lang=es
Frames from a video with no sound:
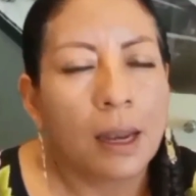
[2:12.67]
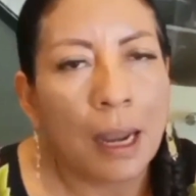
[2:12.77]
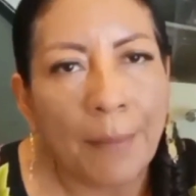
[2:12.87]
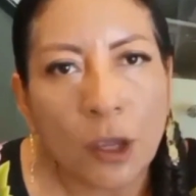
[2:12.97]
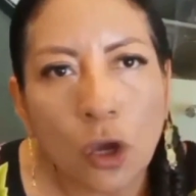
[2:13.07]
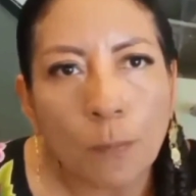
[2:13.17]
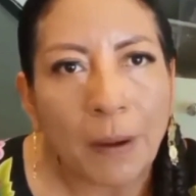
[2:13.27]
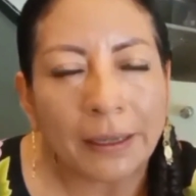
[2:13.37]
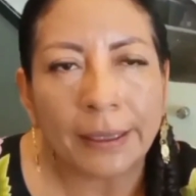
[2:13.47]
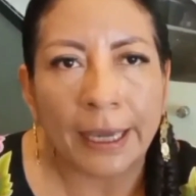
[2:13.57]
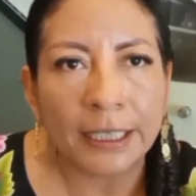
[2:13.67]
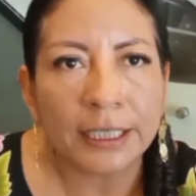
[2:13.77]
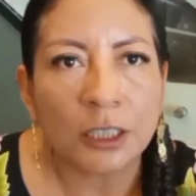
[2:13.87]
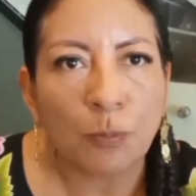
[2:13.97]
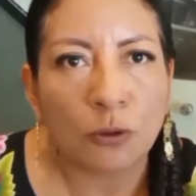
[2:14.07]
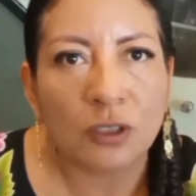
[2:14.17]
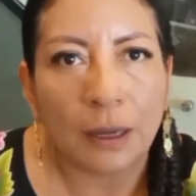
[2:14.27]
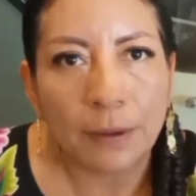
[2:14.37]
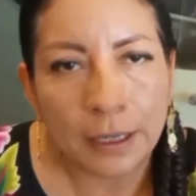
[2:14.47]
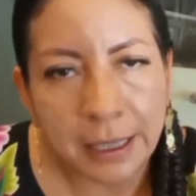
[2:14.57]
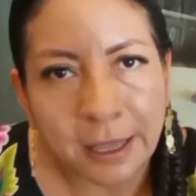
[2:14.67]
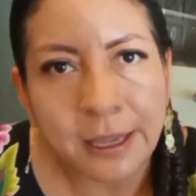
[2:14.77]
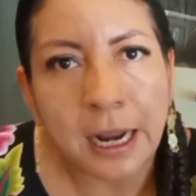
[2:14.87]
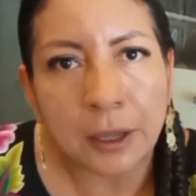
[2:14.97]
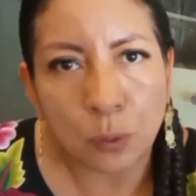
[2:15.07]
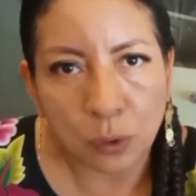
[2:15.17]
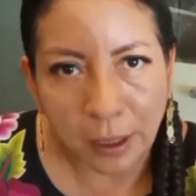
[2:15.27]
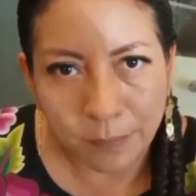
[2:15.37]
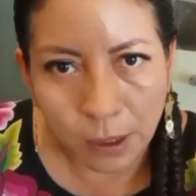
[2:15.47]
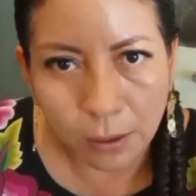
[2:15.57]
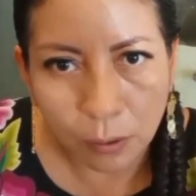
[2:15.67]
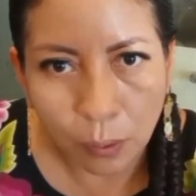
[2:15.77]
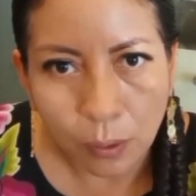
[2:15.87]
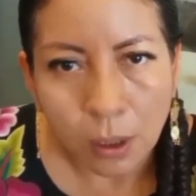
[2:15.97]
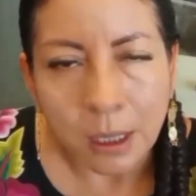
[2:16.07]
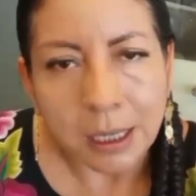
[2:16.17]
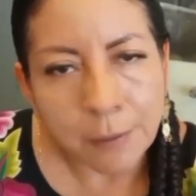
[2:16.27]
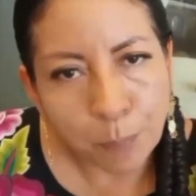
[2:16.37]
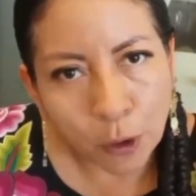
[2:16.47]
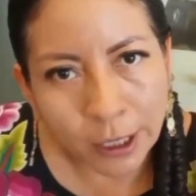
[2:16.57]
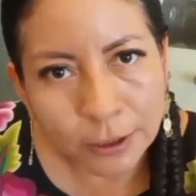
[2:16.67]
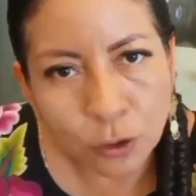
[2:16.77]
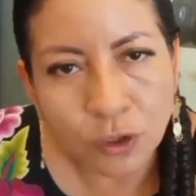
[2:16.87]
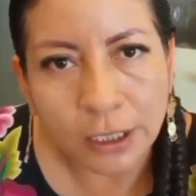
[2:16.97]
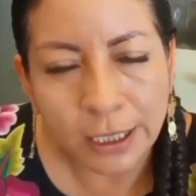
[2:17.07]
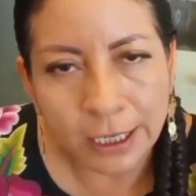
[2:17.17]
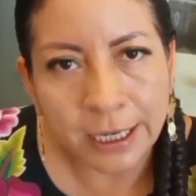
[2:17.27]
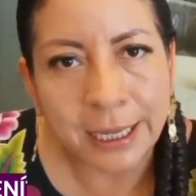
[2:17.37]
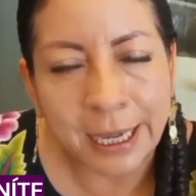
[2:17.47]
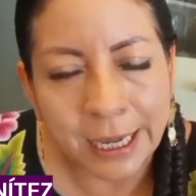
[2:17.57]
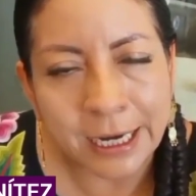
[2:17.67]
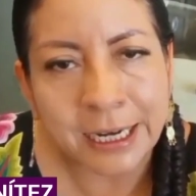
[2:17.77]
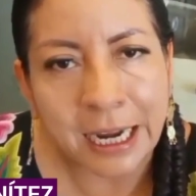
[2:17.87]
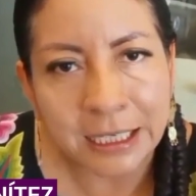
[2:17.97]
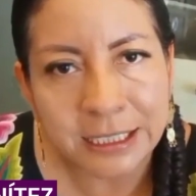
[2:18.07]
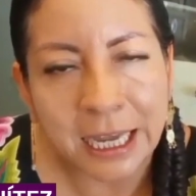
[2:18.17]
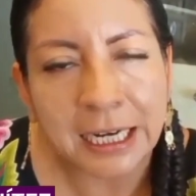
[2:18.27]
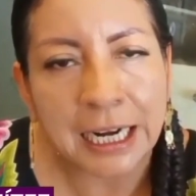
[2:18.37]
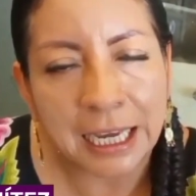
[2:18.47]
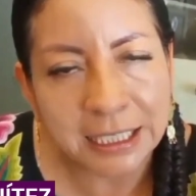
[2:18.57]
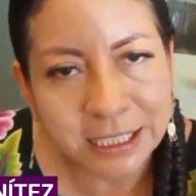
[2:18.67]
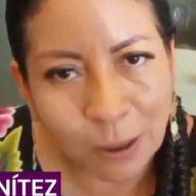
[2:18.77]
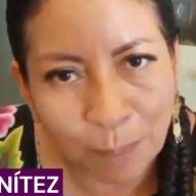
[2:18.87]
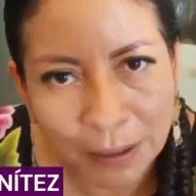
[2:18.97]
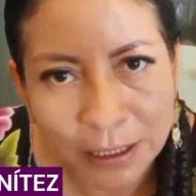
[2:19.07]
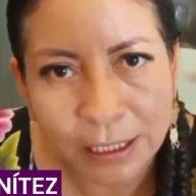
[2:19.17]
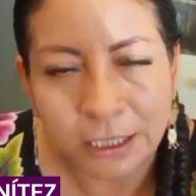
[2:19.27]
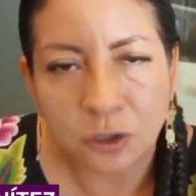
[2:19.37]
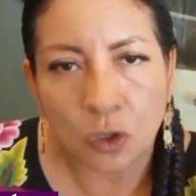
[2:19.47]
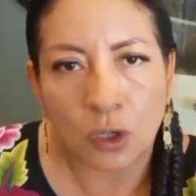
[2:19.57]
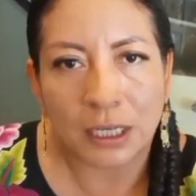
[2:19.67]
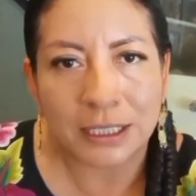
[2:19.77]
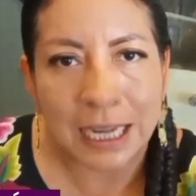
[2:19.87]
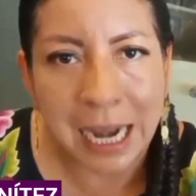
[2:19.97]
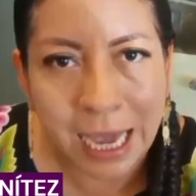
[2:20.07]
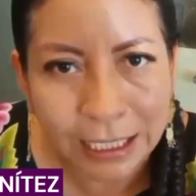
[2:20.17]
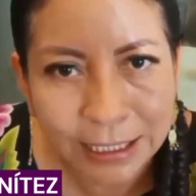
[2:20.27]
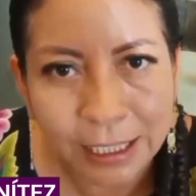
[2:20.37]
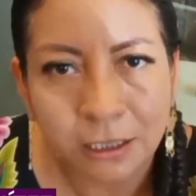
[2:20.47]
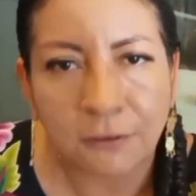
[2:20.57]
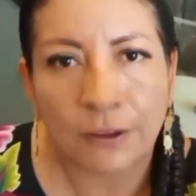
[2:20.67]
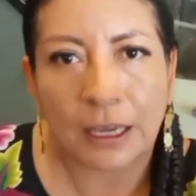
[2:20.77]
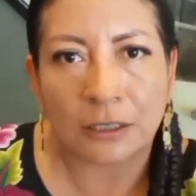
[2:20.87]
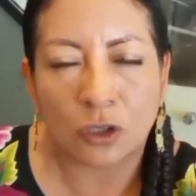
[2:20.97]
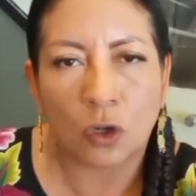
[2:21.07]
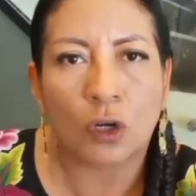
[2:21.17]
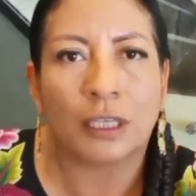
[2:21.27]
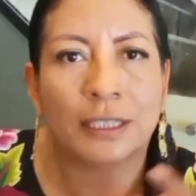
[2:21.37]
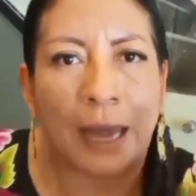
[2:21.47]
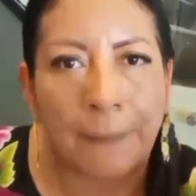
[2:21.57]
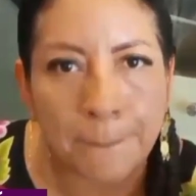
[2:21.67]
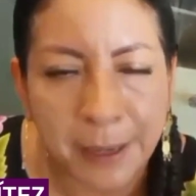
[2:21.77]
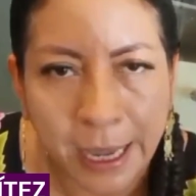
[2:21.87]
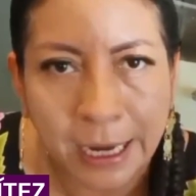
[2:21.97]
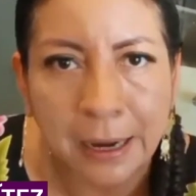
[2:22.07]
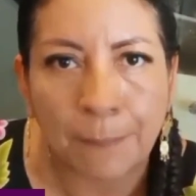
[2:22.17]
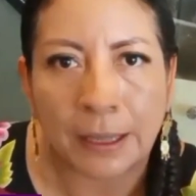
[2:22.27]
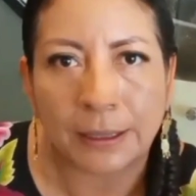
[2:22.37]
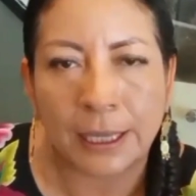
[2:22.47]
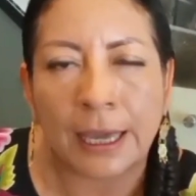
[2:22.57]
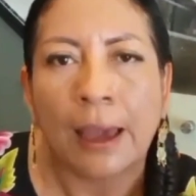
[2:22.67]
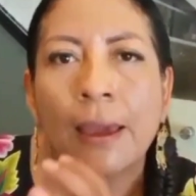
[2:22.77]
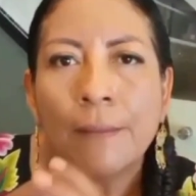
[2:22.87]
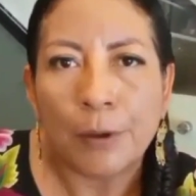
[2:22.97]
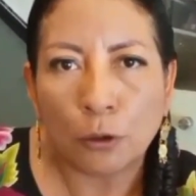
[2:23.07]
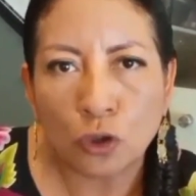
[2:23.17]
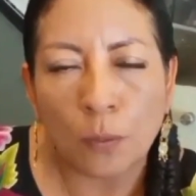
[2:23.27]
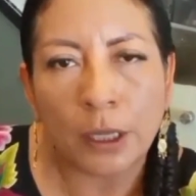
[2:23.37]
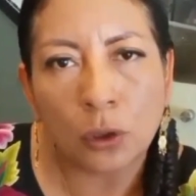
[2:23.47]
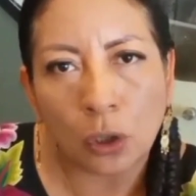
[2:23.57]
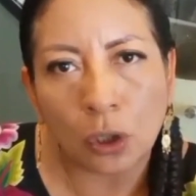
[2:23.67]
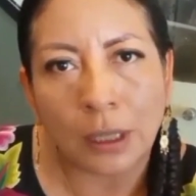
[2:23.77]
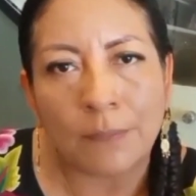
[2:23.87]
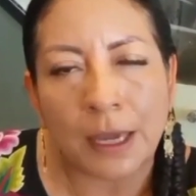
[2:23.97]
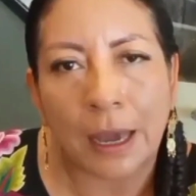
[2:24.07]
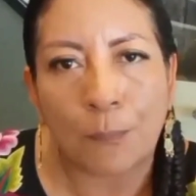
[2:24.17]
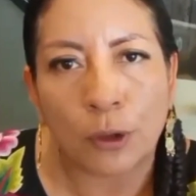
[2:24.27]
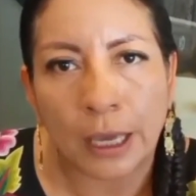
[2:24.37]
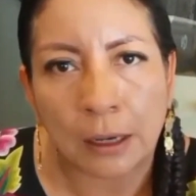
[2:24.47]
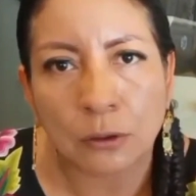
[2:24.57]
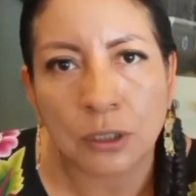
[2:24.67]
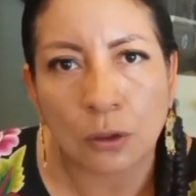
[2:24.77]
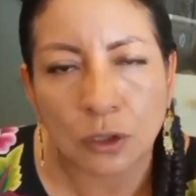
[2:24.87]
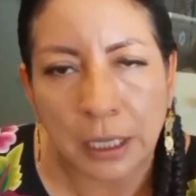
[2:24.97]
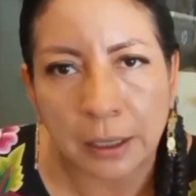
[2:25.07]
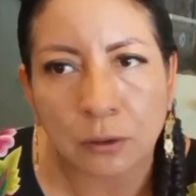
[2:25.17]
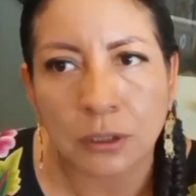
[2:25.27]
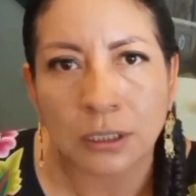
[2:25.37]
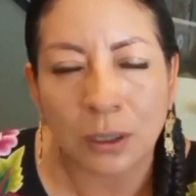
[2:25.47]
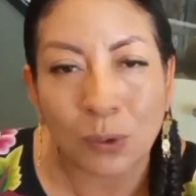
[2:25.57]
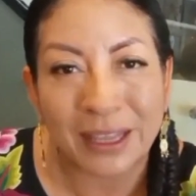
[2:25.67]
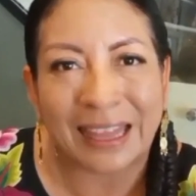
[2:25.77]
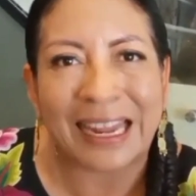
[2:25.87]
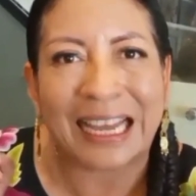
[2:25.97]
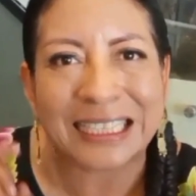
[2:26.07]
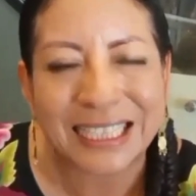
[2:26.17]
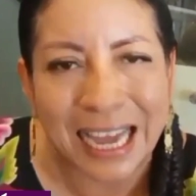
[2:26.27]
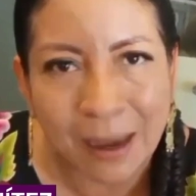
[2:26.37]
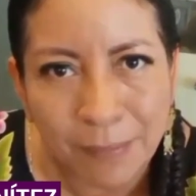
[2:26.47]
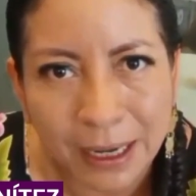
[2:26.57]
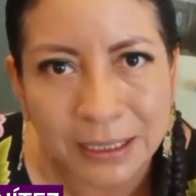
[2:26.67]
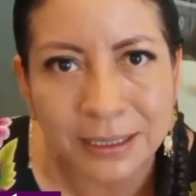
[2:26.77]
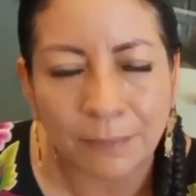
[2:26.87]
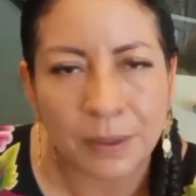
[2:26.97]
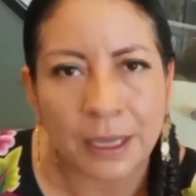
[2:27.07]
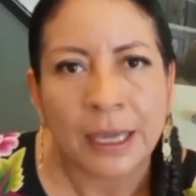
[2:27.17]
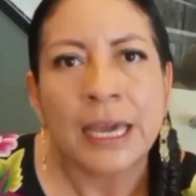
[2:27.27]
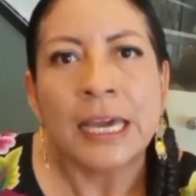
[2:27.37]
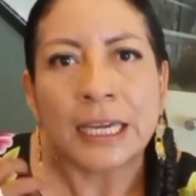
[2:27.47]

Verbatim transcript: La mayor parte es responsabilidad del ayuntamiento y por eso se tiene que realizar las capacitaciones, las certificaciones, ampliar la plantilla, pero sobre todo también apoyarnos de los armas de seguridad de las cámaras también,